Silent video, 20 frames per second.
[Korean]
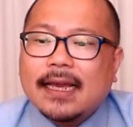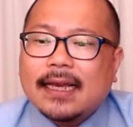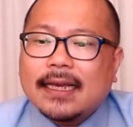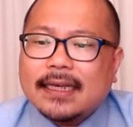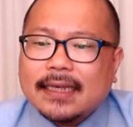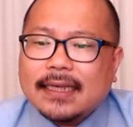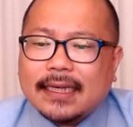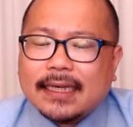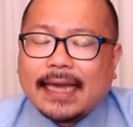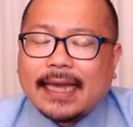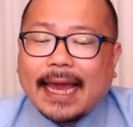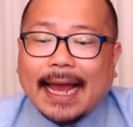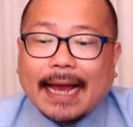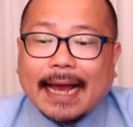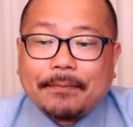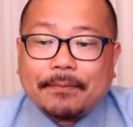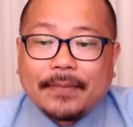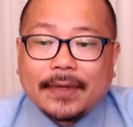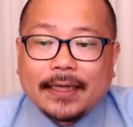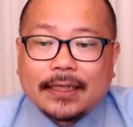이게
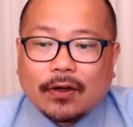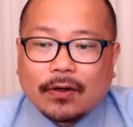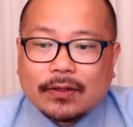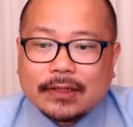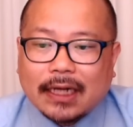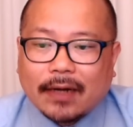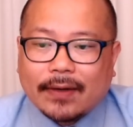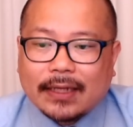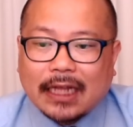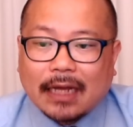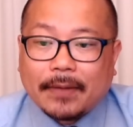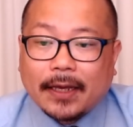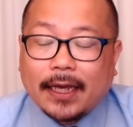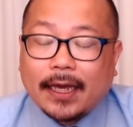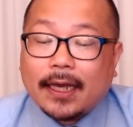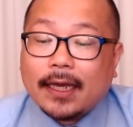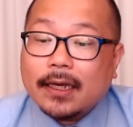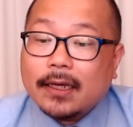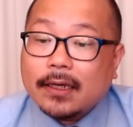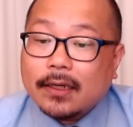한미
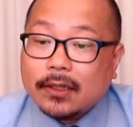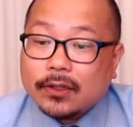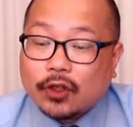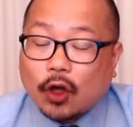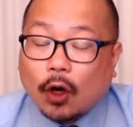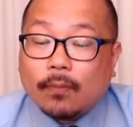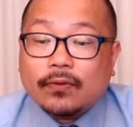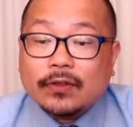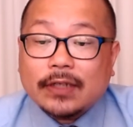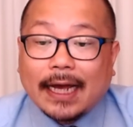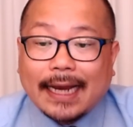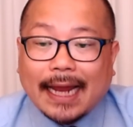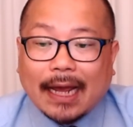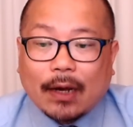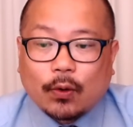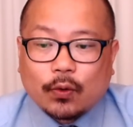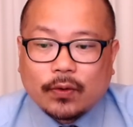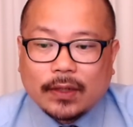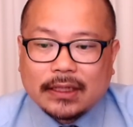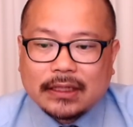정상회담의
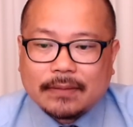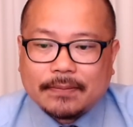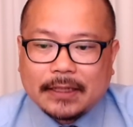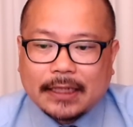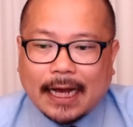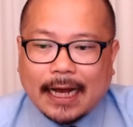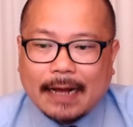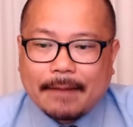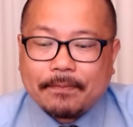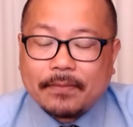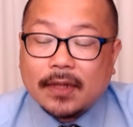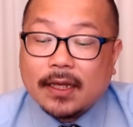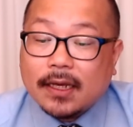전부냐라고도 했습니다.